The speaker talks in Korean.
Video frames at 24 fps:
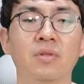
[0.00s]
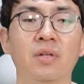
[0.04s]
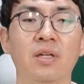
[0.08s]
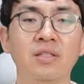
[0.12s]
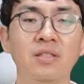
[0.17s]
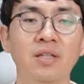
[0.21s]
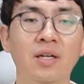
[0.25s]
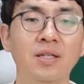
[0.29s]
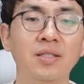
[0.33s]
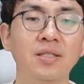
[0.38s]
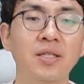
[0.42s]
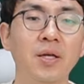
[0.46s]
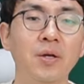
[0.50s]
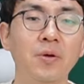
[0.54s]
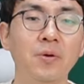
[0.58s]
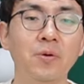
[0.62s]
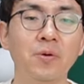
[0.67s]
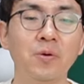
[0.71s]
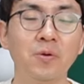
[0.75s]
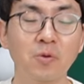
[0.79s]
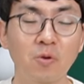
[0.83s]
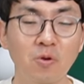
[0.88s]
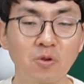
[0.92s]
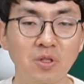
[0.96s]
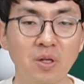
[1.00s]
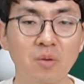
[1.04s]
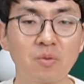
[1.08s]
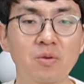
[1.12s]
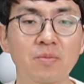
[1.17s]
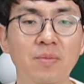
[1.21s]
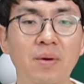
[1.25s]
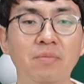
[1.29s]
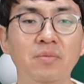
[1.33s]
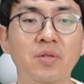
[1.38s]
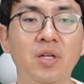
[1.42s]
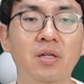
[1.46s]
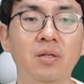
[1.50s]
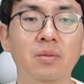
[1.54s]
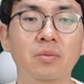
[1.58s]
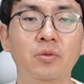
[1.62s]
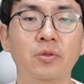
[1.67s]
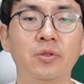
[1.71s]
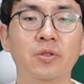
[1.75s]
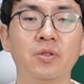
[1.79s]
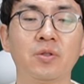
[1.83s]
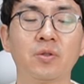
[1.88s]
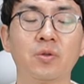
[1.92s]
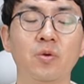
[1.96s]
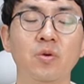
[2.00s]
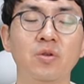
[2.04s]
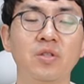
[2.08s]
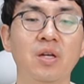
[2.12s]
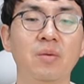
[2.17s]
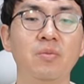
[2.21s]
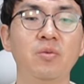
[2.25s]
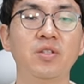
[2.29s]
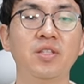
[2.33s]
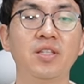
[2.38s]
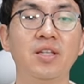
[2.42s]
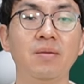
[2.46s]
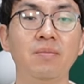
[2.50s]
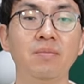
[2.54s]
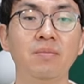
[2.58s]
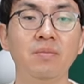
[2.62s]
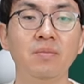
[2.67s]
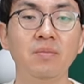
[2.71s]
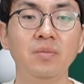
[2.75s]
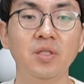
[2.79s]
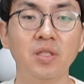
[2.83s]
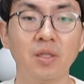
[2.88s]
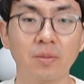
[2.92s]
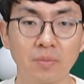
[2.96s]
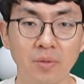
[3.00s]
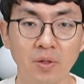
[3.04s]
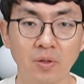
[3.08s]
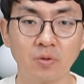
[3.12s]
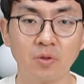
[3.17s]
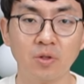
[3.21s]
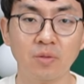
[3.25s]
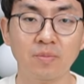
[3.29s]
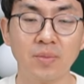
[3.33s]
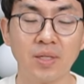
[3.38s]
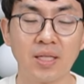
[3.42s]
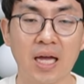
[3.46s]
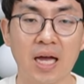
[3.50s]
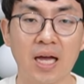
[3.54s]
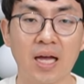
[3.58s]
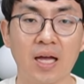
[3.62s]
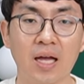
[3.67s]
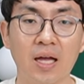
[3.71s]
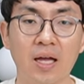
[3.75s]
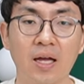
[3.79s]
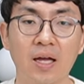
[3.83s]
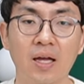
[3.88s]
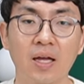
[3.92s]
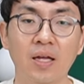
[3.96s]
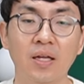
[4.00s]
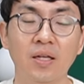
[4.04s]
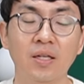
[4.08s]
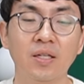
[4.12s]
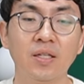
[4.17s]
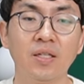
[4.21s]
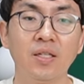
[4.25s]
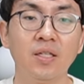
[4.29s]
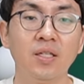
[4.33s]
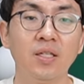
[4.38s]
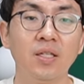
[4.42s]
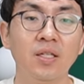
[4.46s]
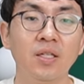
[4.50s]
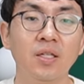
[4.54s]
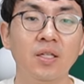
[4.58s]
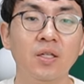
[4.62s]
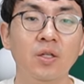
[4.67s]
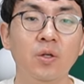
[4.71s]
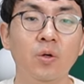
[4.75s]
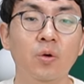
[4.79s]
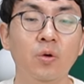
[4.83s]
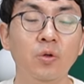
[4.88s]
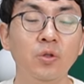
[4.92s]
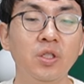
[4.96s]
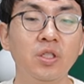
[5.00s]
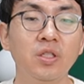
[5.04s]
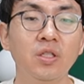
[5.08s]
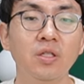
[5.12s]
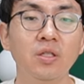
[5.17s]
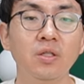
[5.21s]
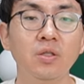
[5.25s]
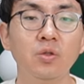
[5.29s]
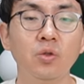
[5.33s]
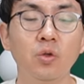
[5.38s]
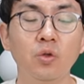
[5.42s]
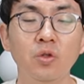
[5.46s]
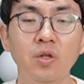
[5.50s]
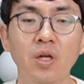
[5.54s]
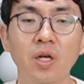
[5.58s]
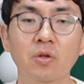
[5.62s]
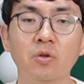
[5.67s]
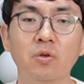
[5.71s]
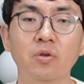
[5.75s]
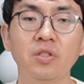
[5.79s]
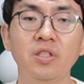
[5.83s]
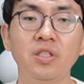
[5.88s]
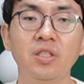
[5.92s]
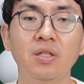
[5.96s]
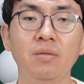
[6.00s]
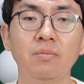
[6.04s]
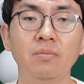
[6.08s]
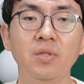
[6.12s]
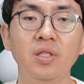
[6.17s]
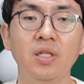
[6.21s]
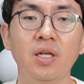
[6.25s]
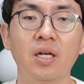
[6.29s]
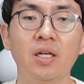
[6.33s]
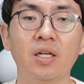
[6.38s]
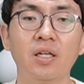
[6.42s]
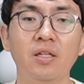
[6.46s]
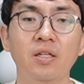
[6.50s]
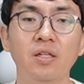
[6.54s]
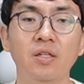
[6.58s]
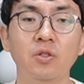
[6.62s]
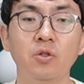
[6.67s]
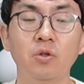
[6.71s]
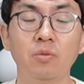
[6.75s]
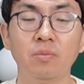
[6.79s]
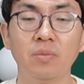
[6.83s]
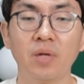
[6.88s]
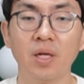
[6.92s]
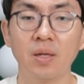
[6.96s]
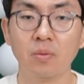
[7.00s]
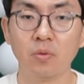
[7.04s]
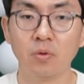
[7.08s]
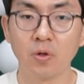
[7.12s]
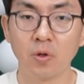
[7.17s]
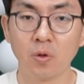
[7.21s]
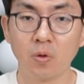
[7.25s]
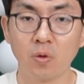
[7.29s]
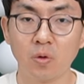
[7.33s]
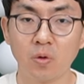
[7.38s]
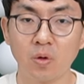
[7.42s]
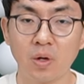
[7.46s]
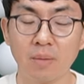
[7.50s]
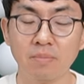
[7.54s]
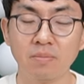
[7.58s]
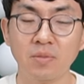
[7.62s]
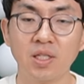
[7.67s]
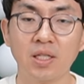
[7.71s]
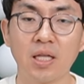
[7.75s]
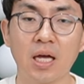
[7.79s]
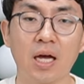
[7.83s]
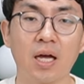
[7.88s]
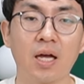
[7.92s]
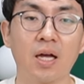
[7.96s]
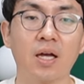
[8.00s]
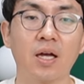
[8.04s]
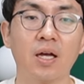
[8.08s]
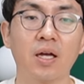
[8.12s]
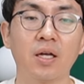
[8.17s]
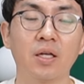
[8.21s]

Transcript: 안녕하세요, 콩나물맘 여러분, 콩나물쌤 전병규입니다. 오늘은 초등학교 시험 이야기를 좀 해보려고 합니다.